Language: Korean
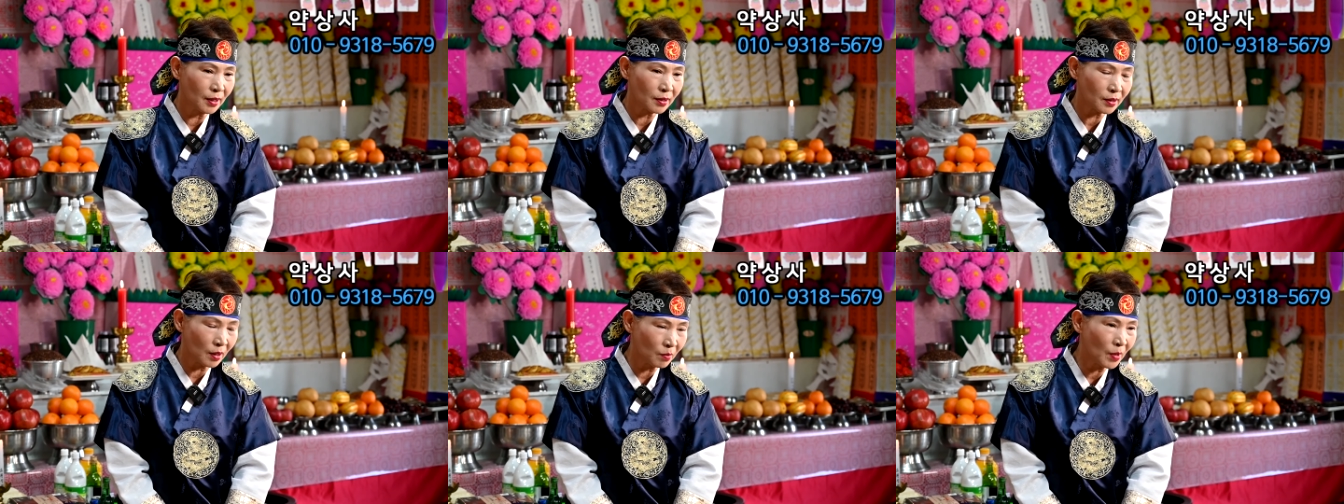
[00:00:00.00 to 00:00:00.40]

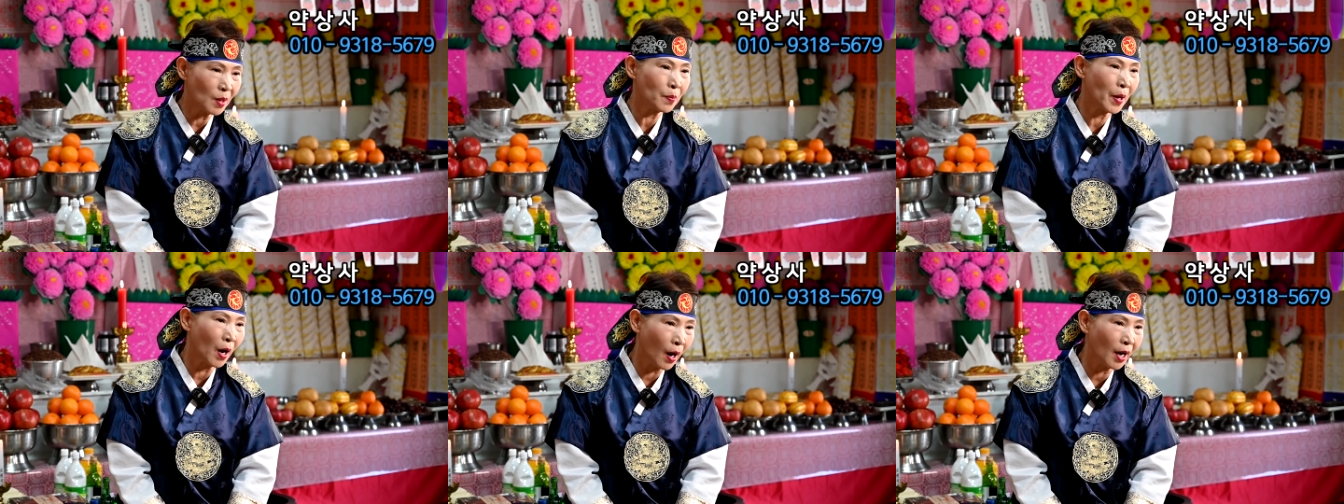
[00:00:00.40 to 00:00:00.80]
정말
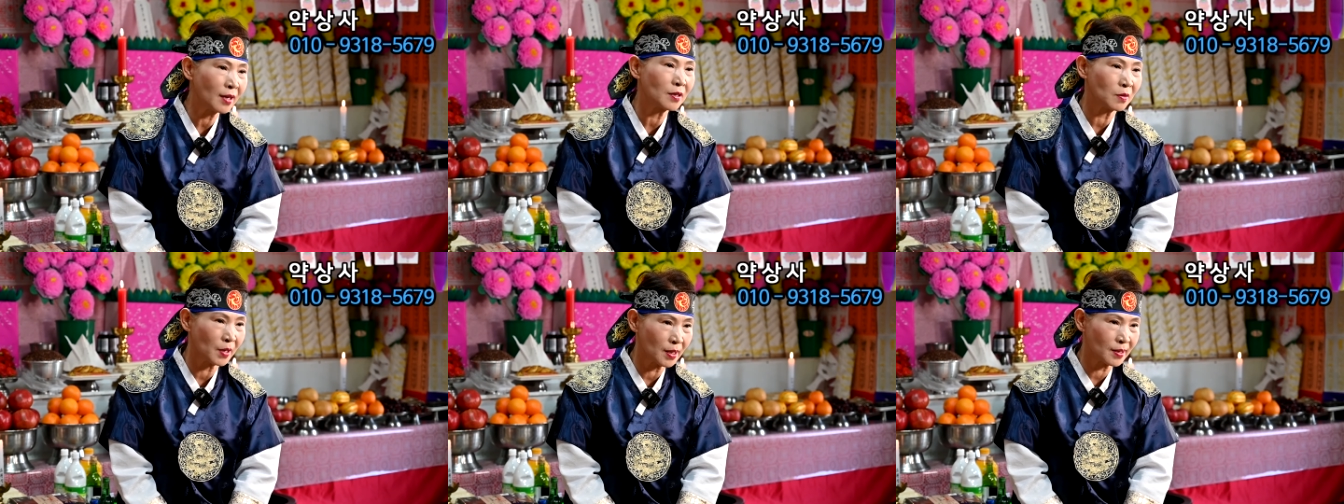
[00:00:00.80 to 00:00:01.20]

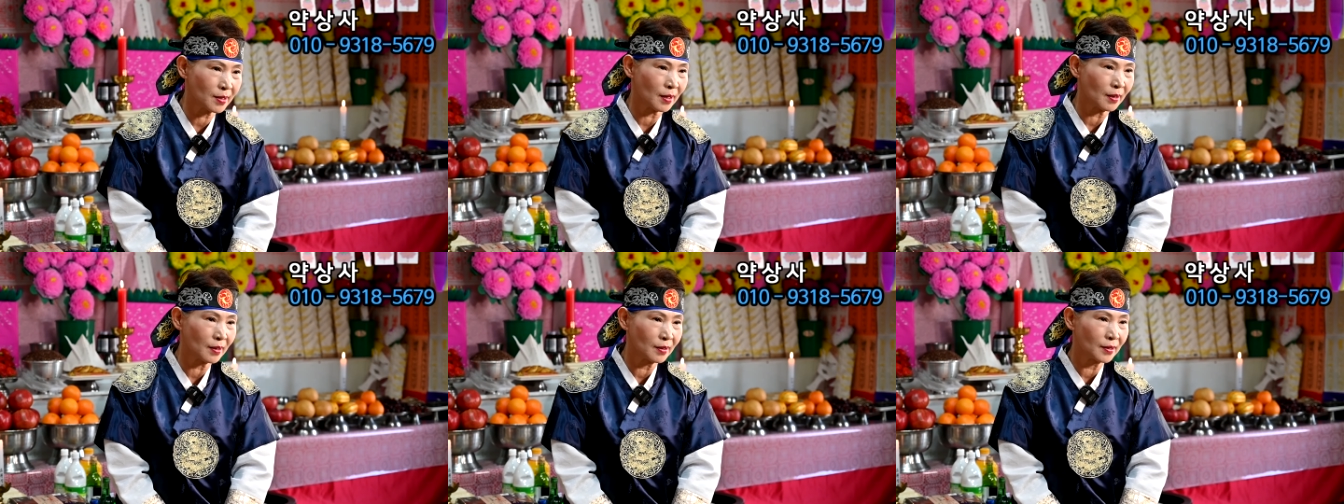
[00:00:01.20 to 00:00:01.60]
평화를
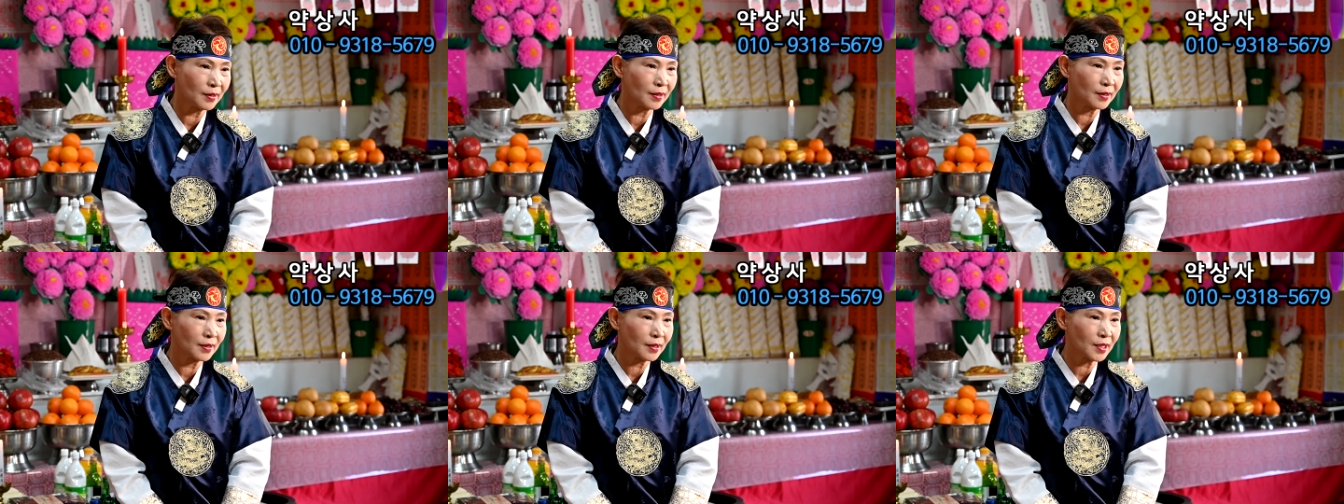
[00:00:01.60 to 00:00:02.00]
위해서
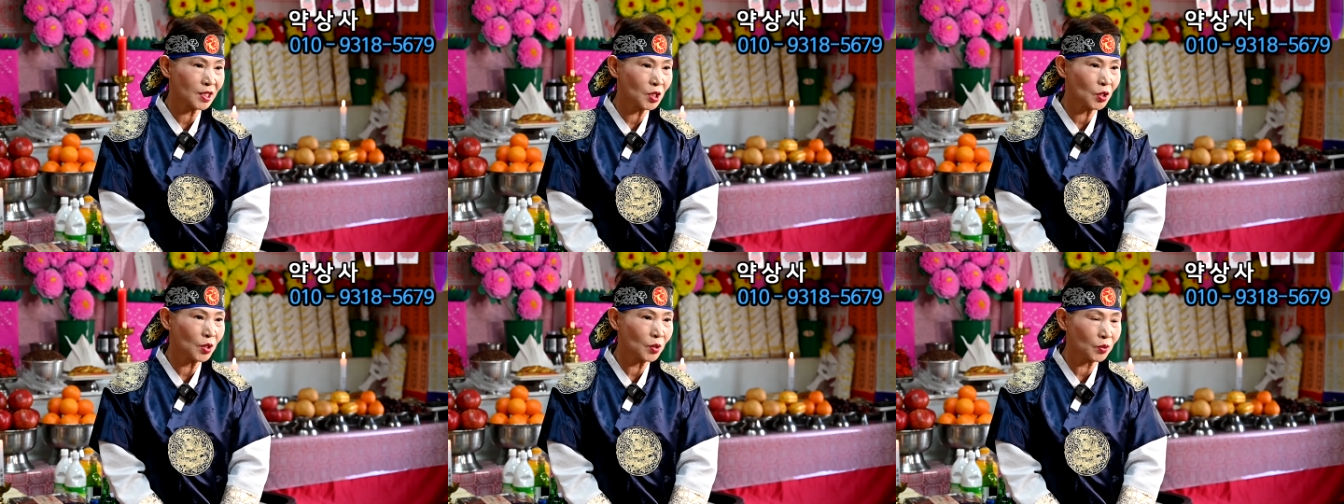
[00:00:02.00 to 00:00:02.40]

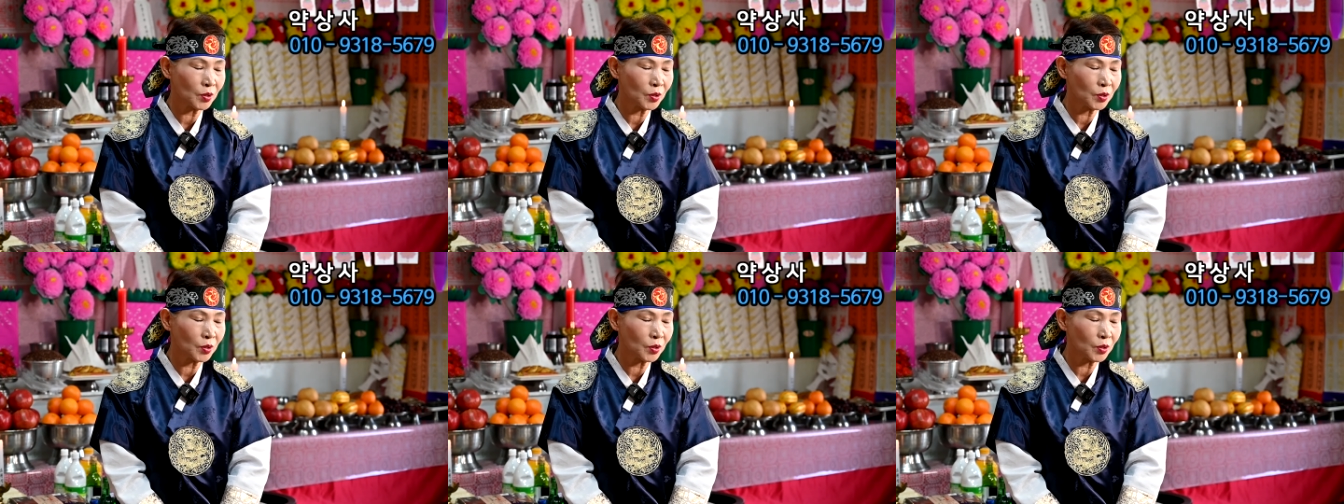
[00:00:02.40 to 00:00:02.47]
그죠?